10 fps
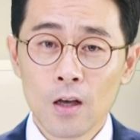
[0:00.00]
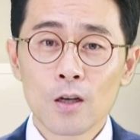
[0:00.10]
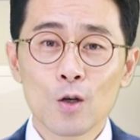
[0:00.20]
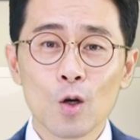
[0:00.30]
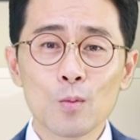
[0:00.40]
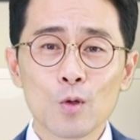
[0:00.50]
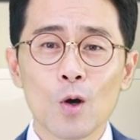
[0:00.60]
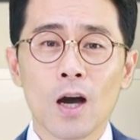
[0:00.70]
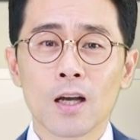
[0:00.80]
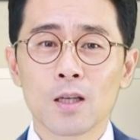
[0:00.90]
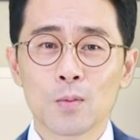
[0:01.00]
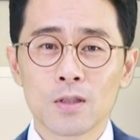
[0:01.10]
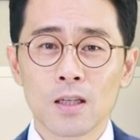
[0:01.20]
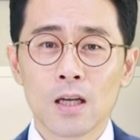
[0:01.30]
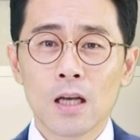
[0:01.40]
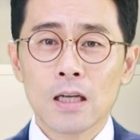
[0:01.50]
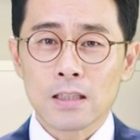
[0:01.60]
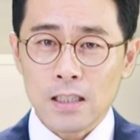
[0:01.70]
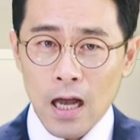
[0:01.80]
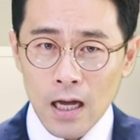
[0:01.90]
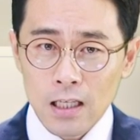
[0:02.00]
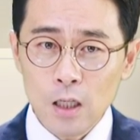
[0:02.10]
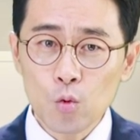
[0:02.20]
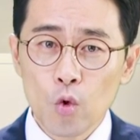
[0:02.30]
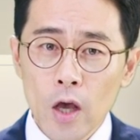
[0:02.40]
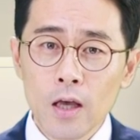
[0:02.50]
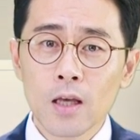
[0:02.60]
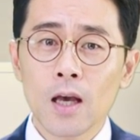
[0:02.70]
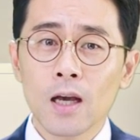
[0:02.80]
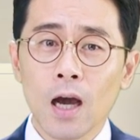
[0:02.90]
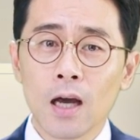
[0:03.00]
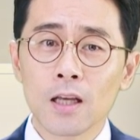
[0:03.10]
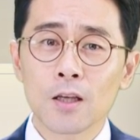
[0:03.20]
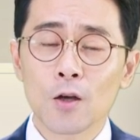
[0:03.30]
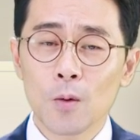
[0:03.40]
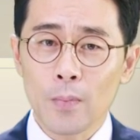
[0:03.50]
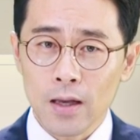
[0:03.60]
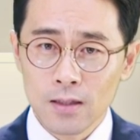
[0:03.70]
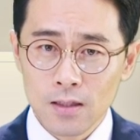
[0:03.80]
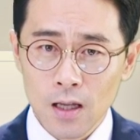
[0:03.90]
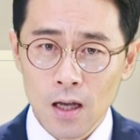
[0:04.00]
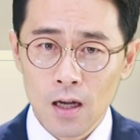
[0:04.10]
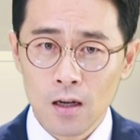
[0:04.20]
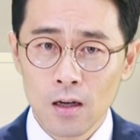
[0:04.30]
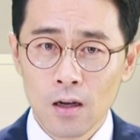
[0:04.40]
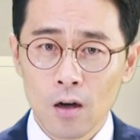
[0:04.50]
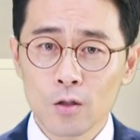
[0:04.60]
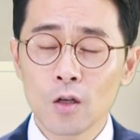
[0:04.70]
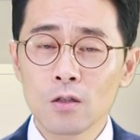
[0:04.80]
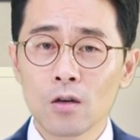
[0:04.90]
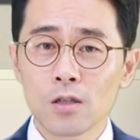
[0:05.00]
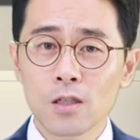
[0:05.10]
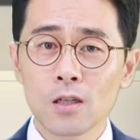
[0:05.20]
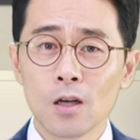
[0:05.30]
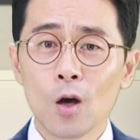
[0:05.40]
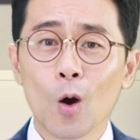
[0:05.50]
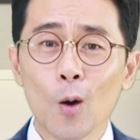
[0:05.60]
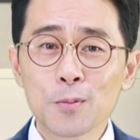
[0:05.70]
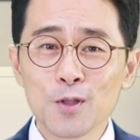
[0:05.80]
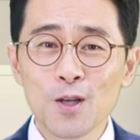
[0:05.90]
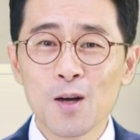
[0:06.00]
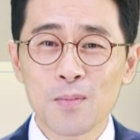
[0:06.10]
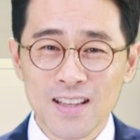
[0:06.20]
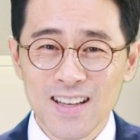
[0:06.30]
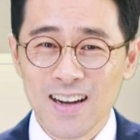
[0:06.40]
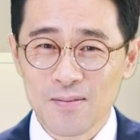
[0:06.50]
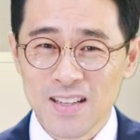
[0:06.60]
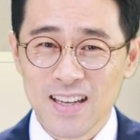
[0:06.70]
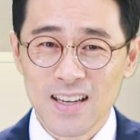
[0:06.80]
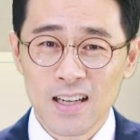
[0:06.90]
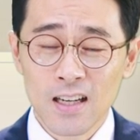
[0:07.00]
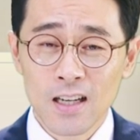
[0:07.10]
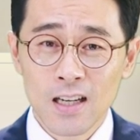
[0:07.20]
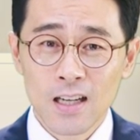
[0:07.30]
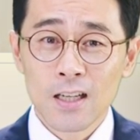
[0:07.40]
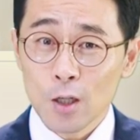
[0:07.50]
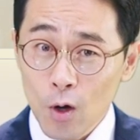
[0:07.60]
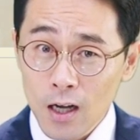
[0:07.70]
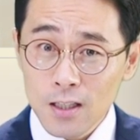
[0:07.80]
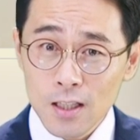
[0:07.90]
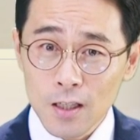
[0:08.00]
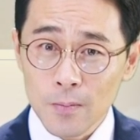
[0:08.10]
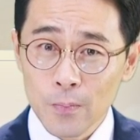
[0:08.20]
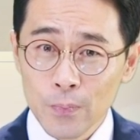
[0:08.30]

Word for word: 그러므로 하나님은 자기 외에 가리켜 맹세할 어떤 것이 없어야 마땅합니다. 그와 같이